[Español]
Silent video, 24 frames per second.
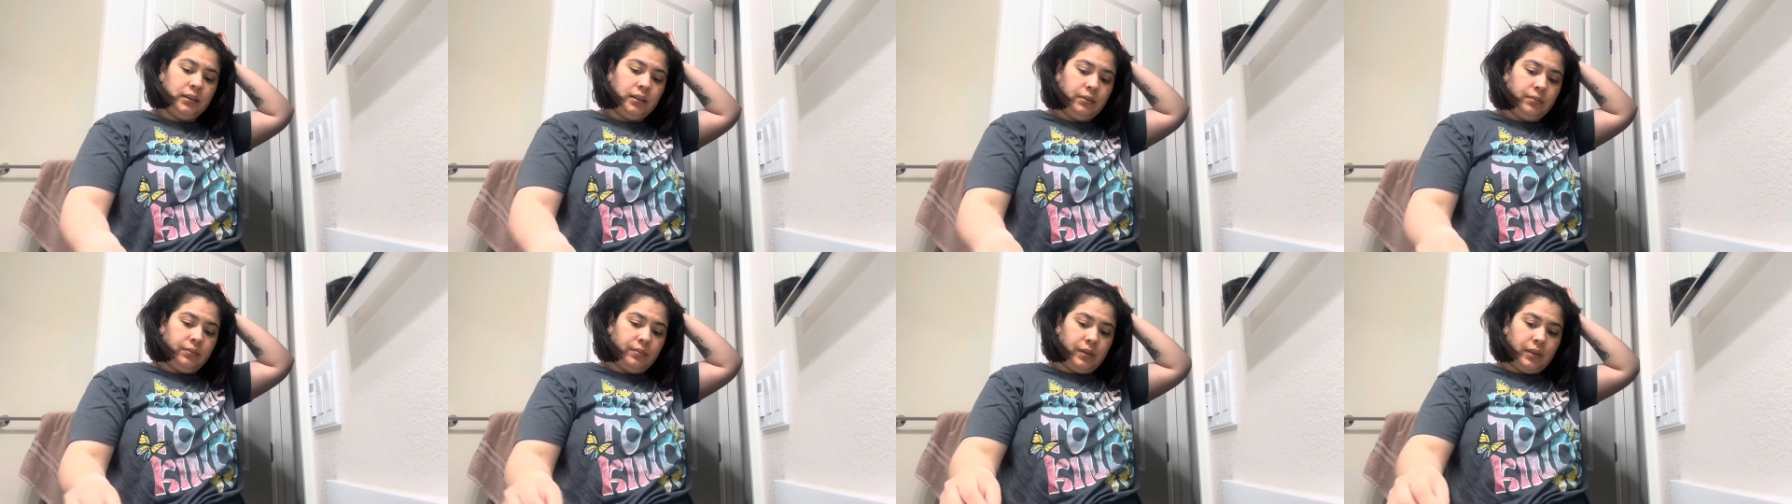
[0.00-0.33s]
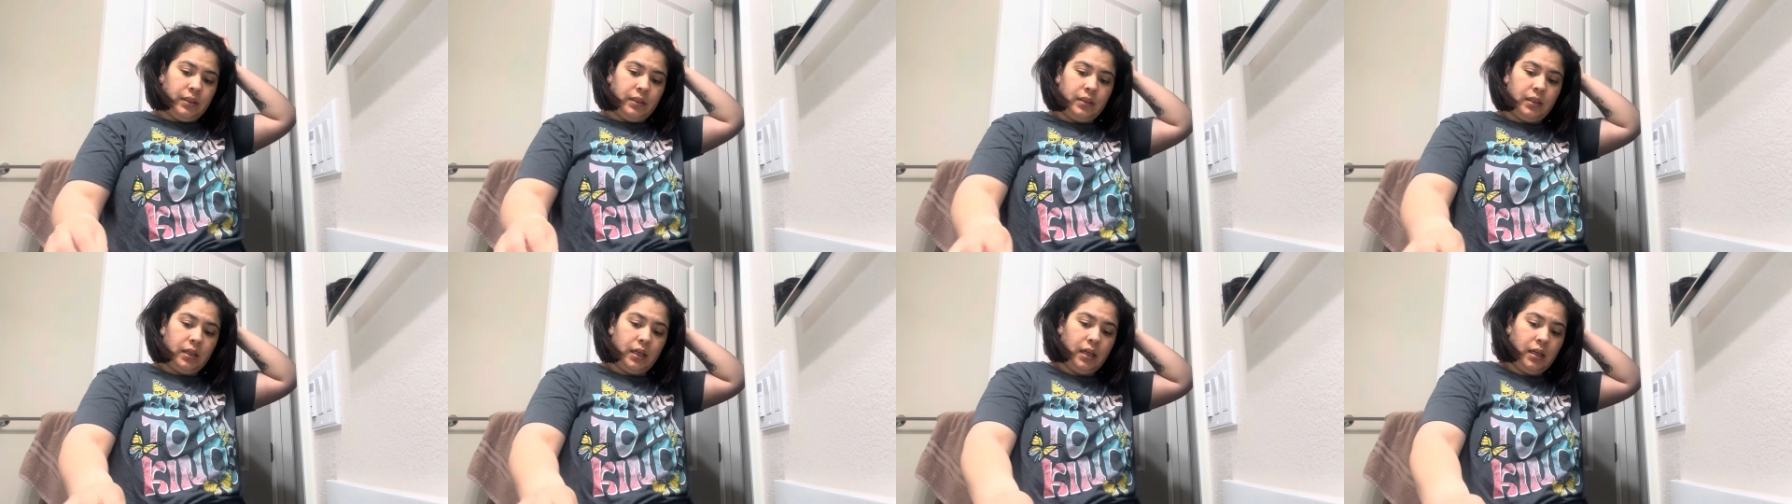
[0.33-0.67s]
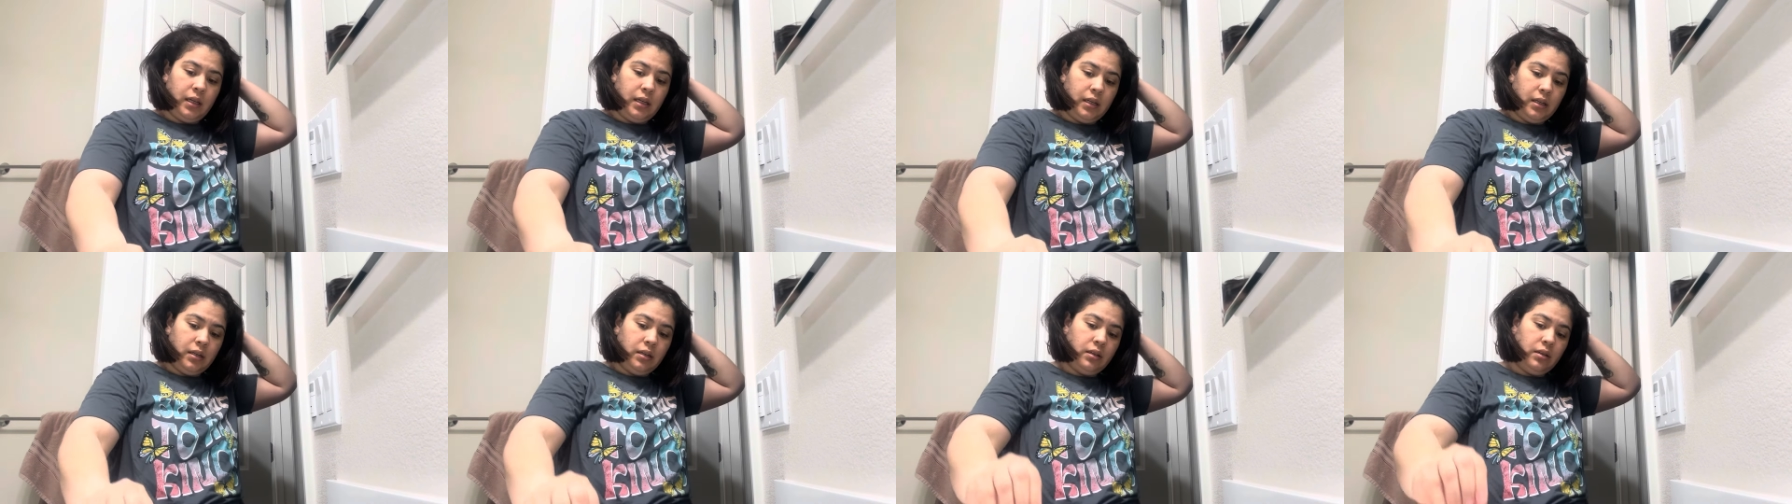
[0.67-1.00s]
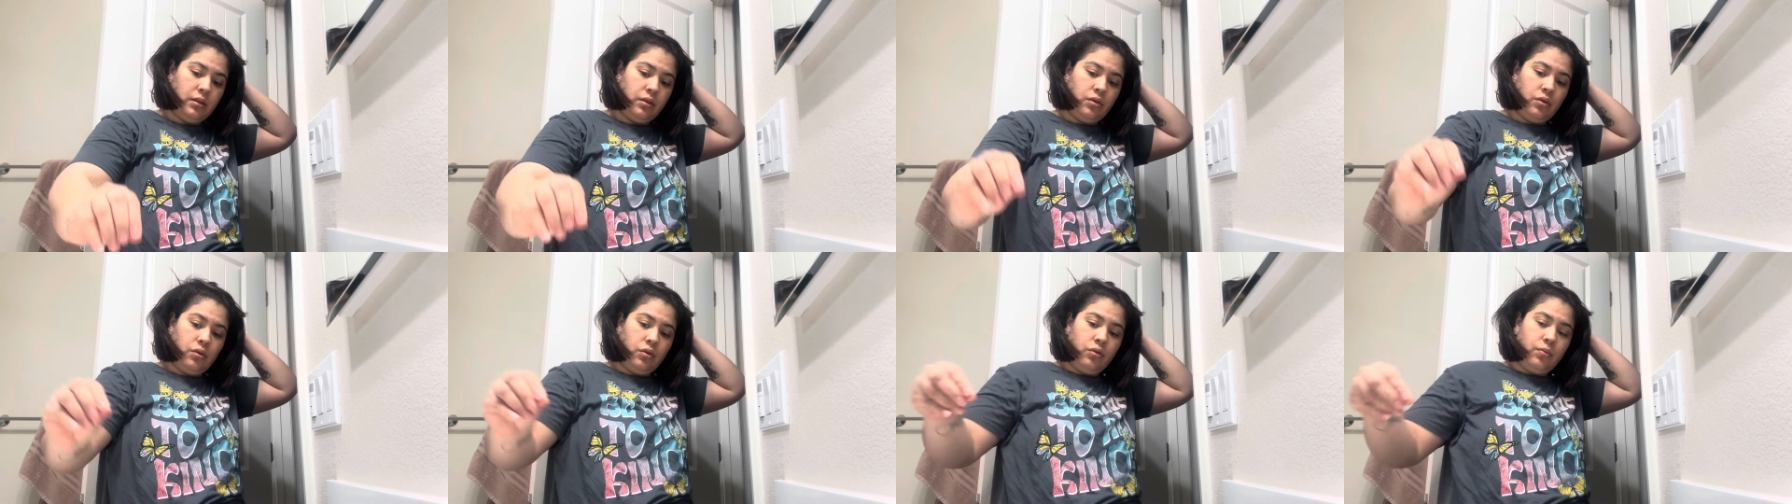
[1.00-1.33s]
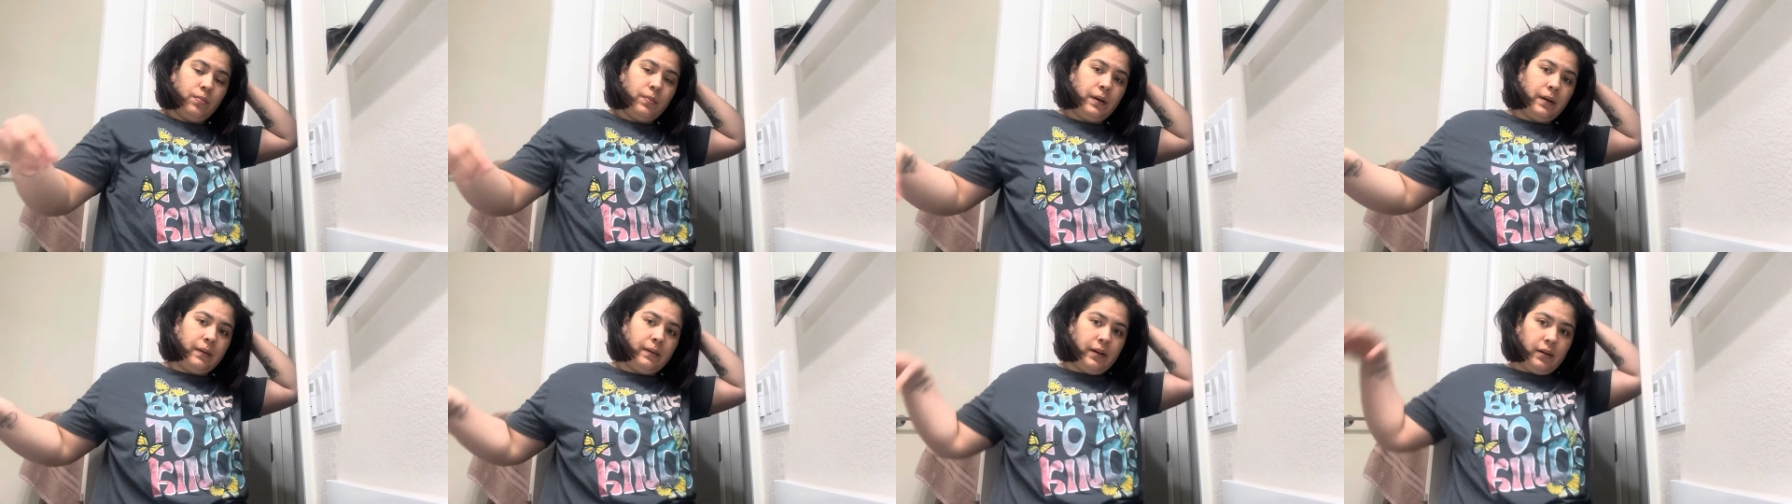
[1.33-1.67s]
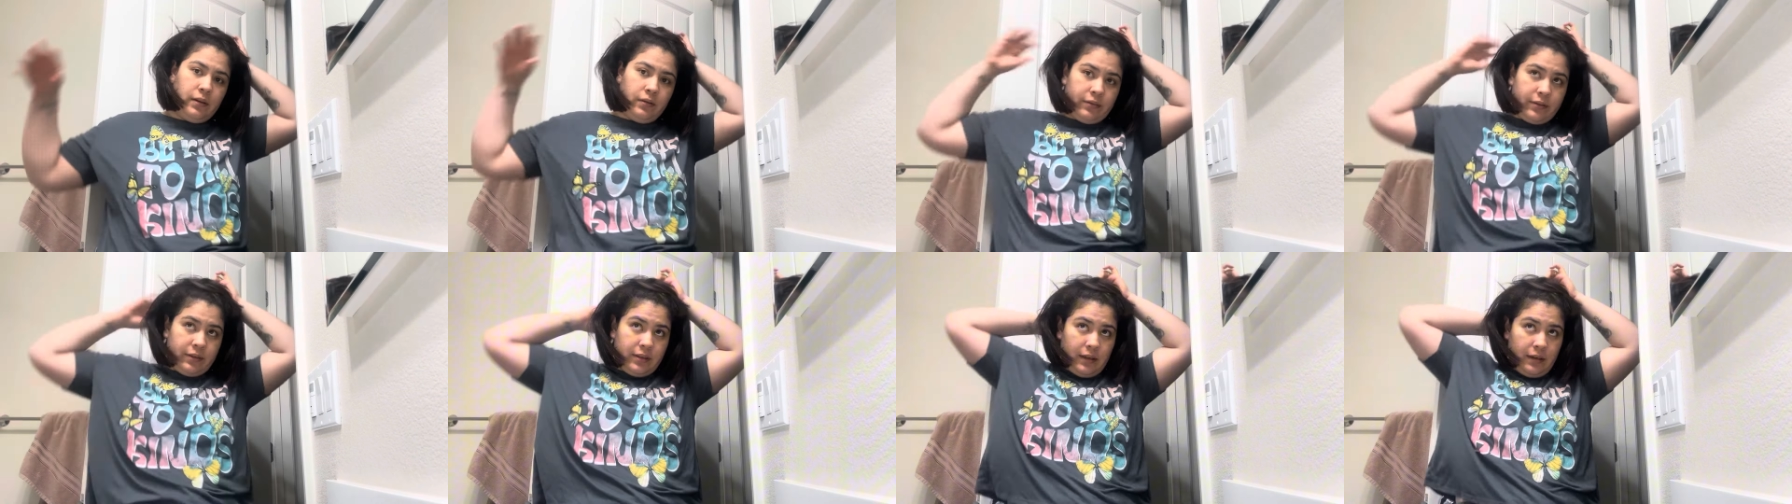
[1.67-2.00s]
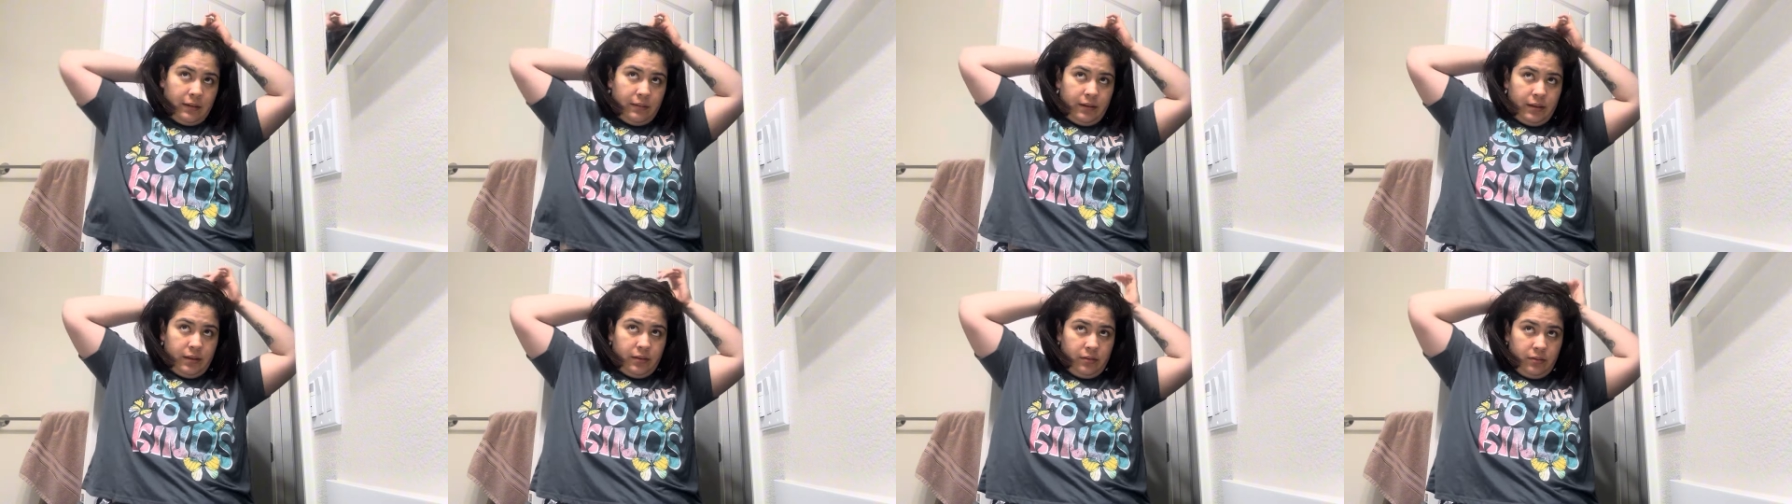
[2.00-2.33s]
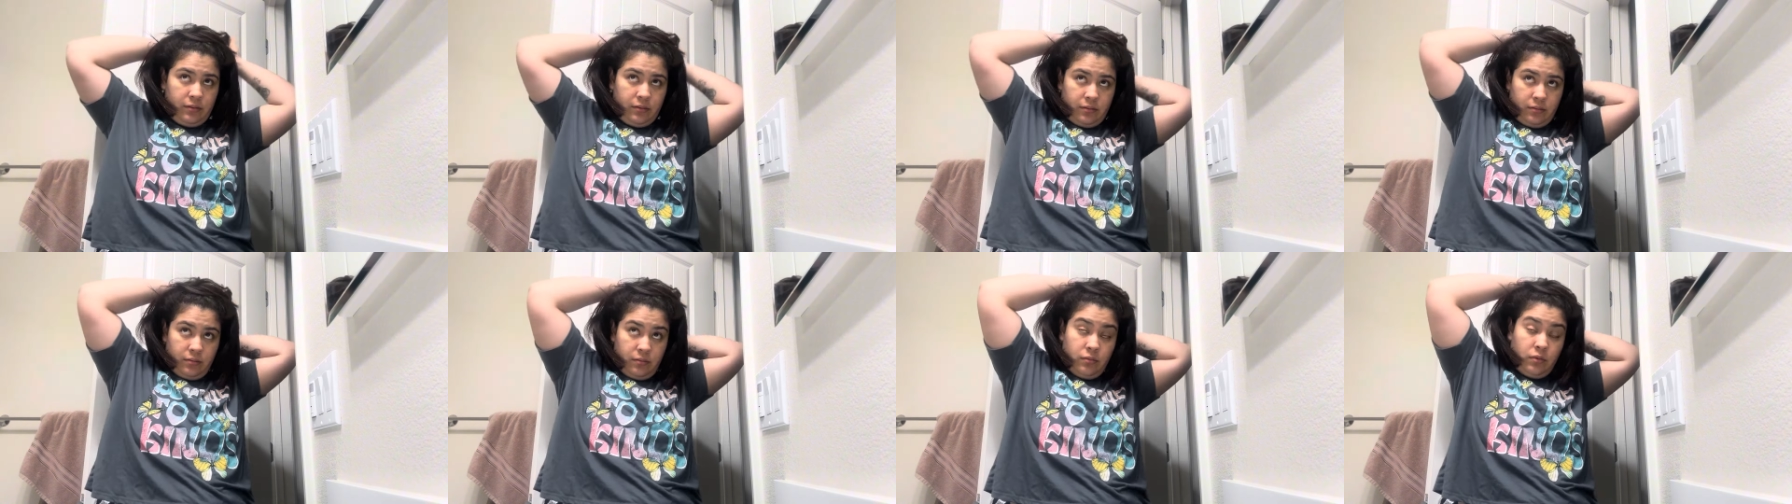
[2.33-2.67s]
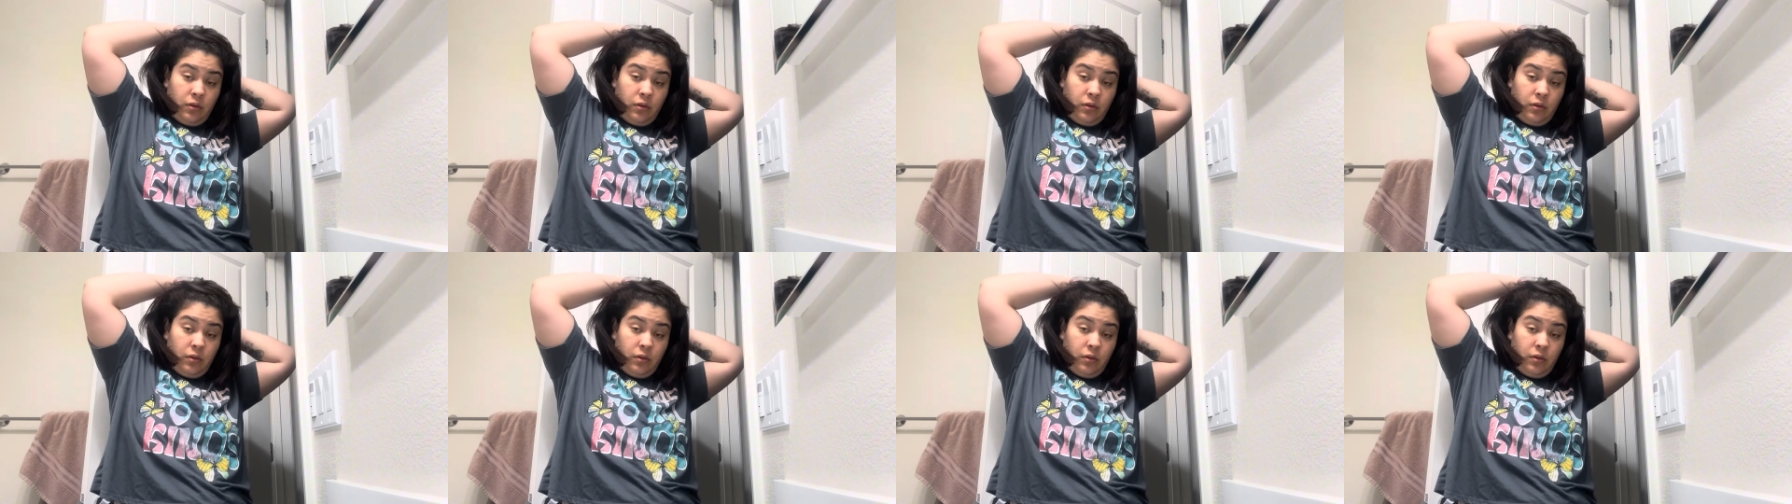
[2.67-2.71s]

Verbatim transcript: Pues yo ocupaba los sábados,